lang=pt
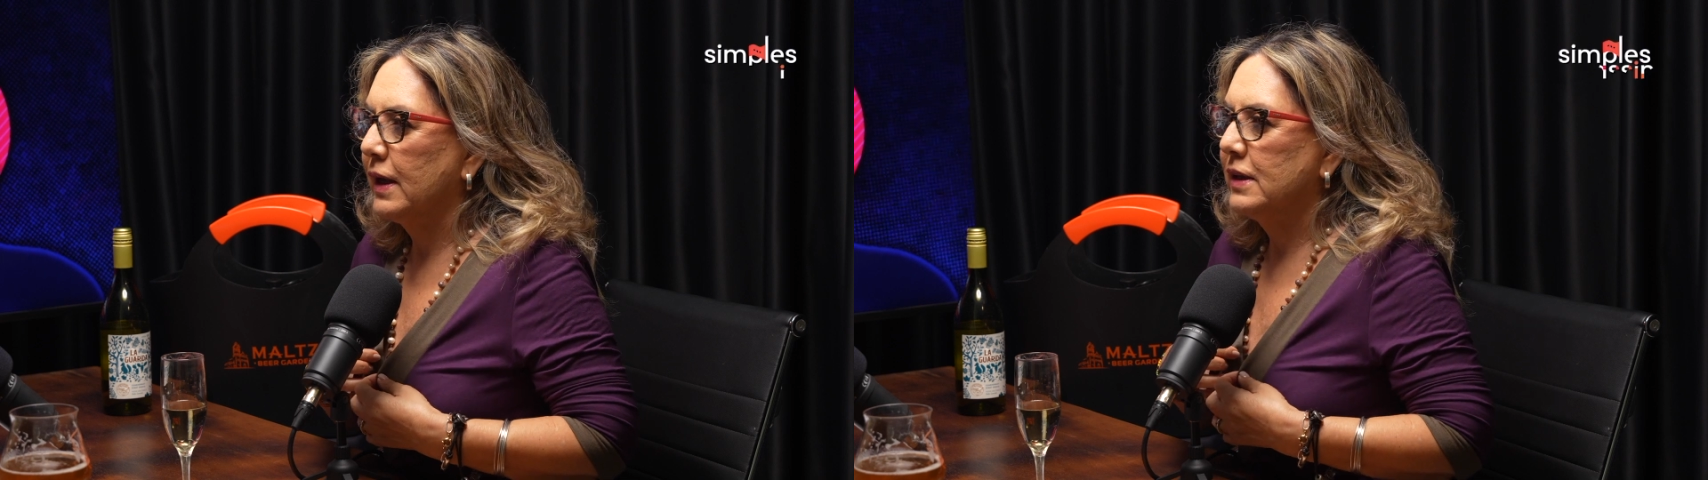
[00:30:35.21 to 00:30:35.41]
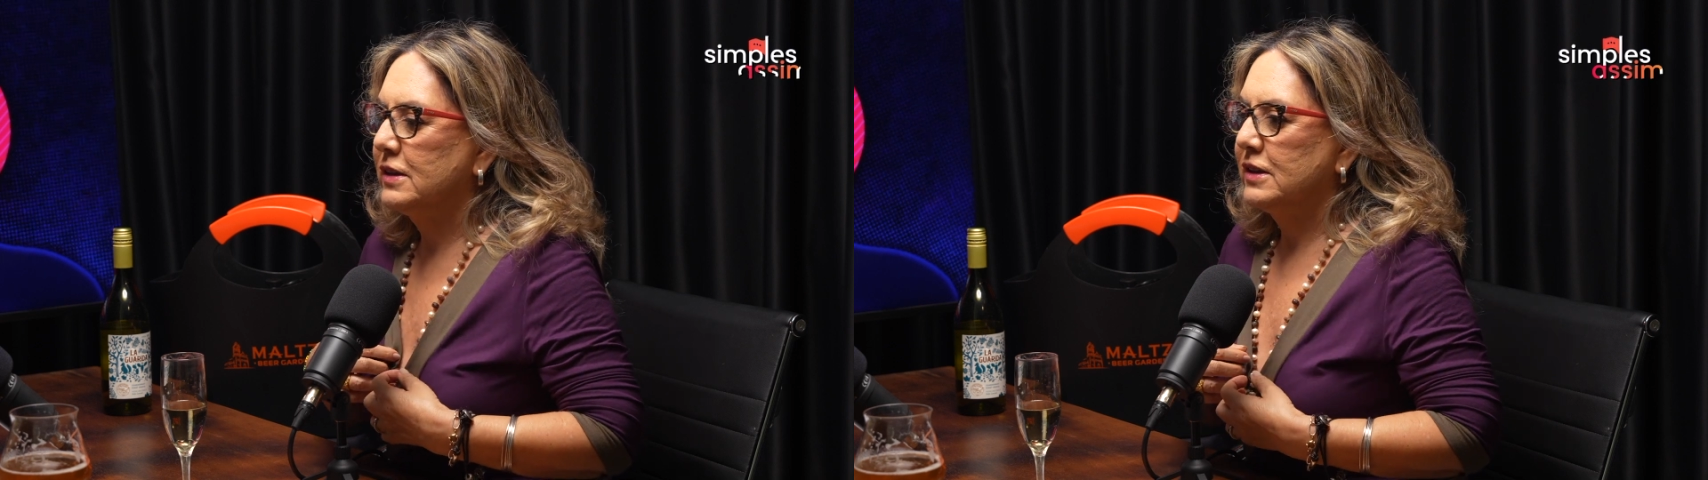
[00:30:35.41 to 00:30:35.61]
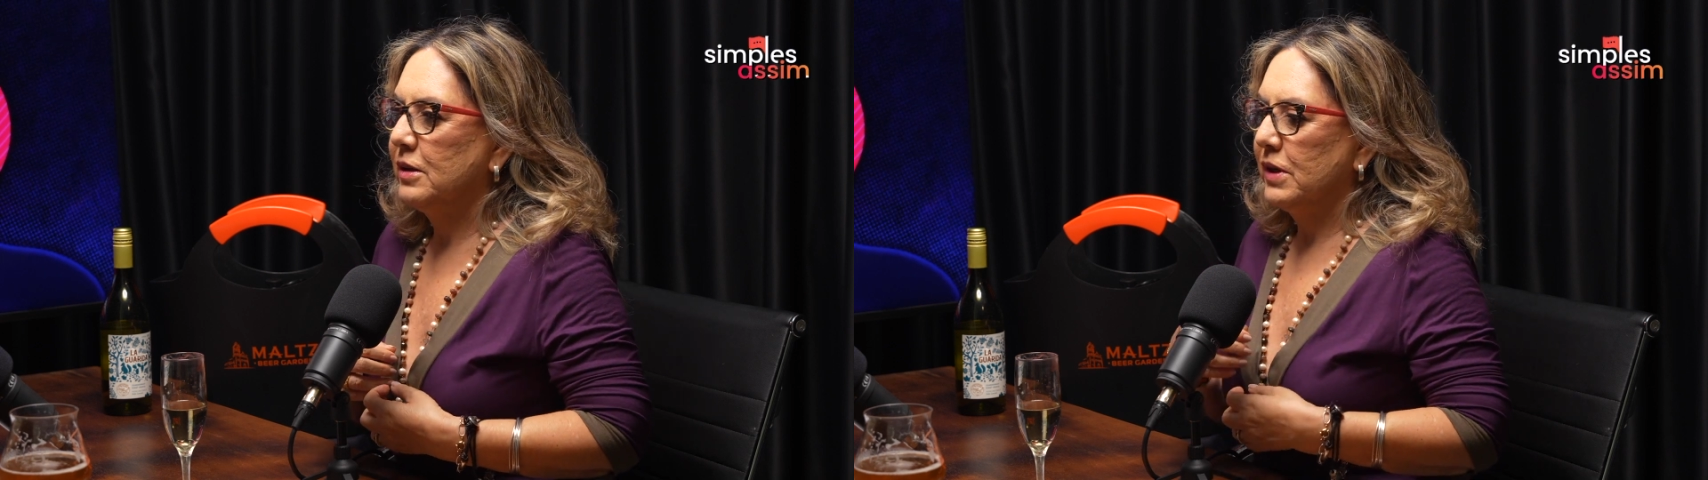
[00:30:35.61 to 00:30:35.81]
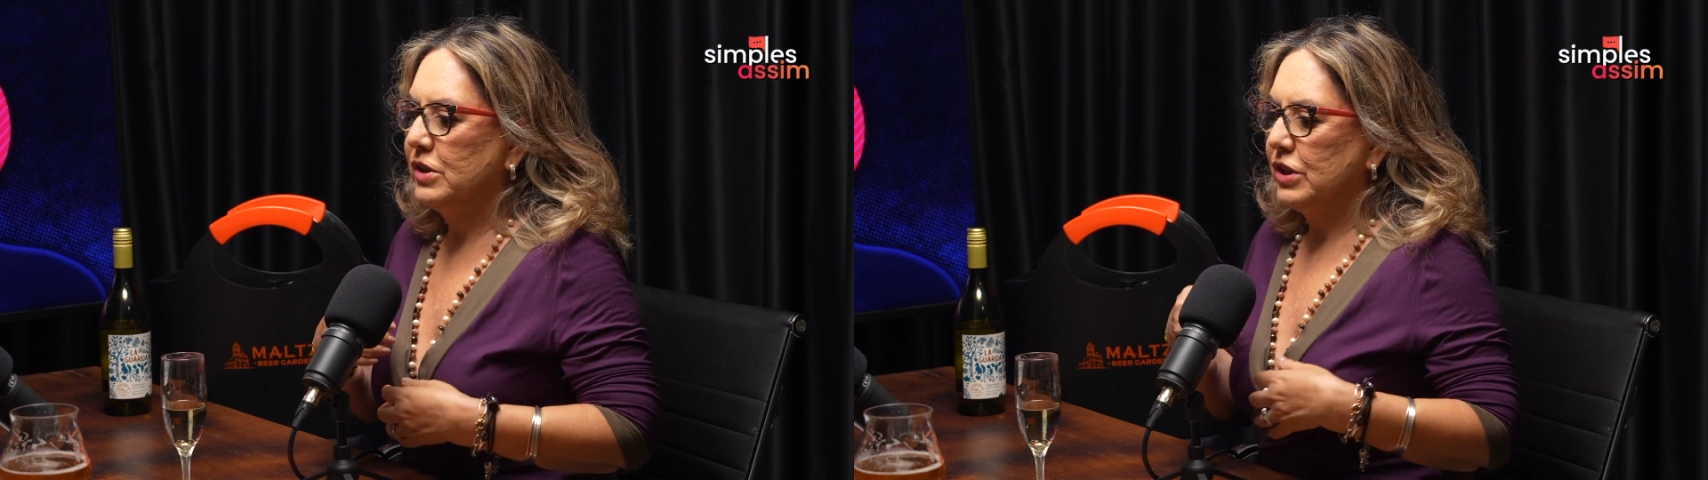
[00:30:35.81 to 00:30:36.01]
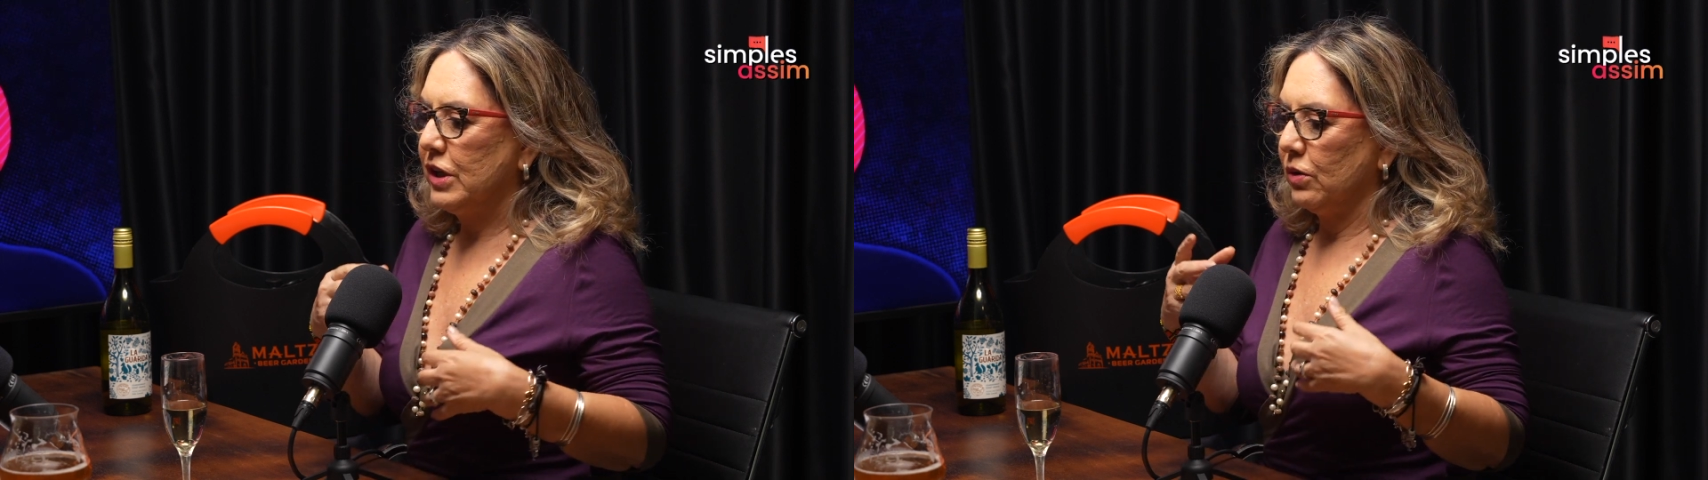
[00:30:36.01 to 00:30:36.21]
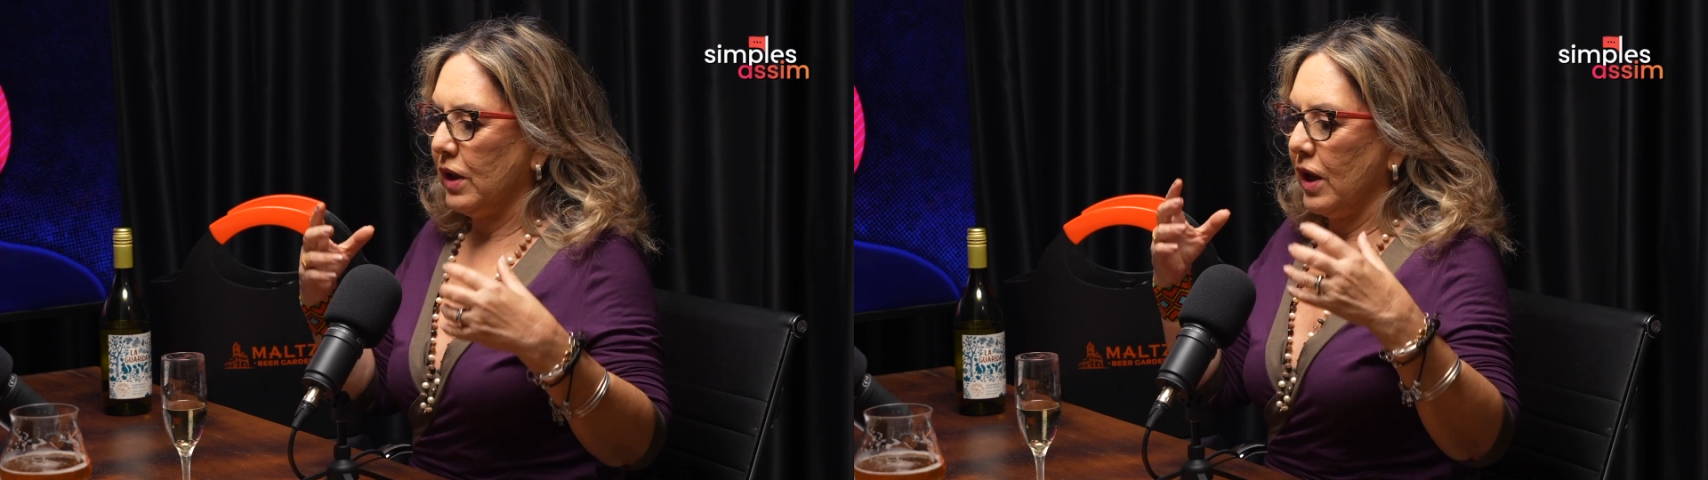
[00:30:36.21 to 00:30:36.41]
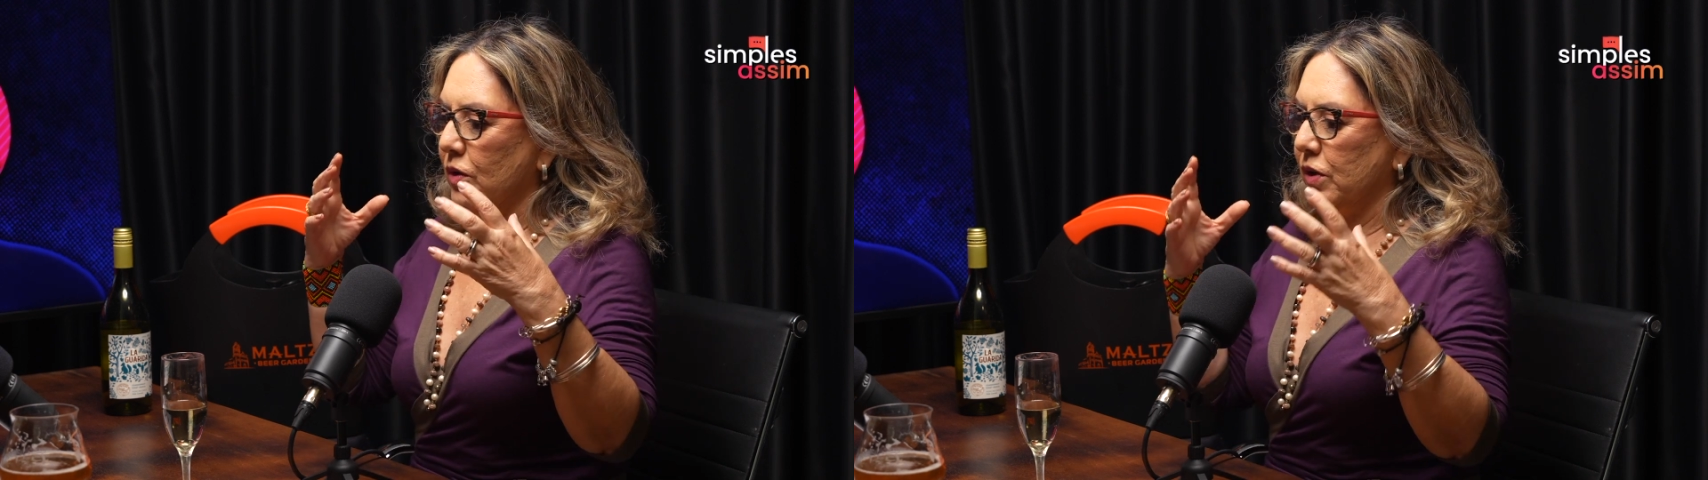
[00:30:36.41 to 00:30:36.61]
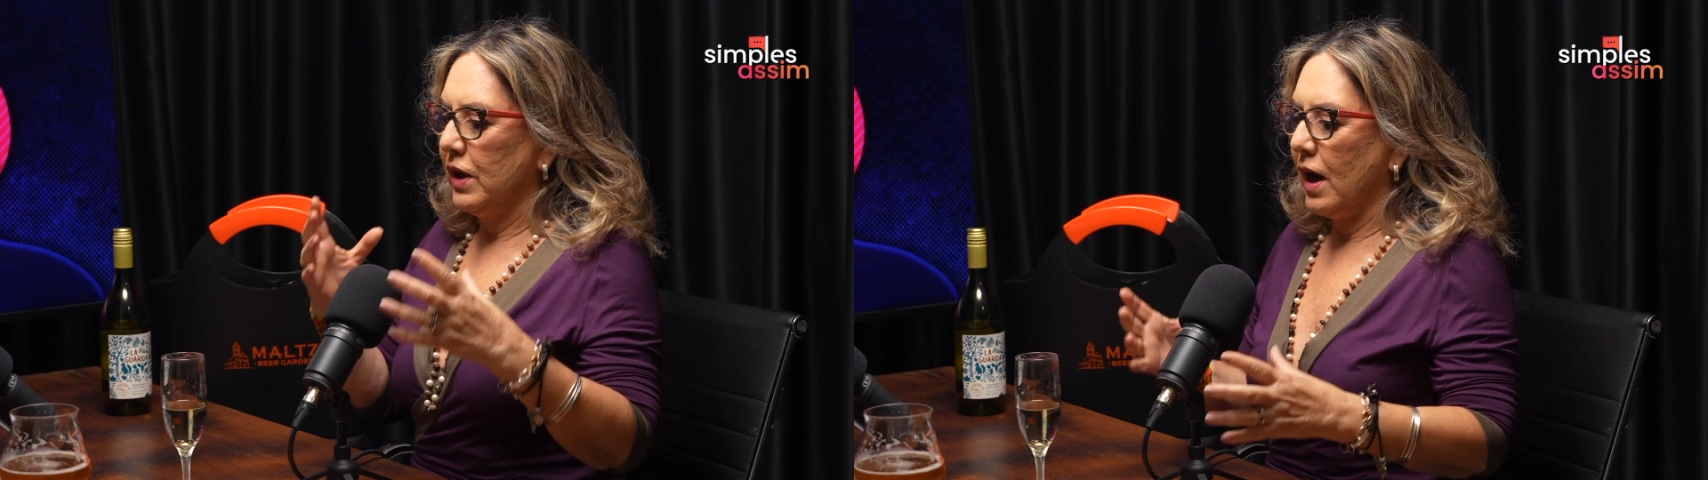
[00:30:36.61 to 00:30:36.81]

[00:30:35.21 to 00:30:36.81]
em cima de que eu tenho que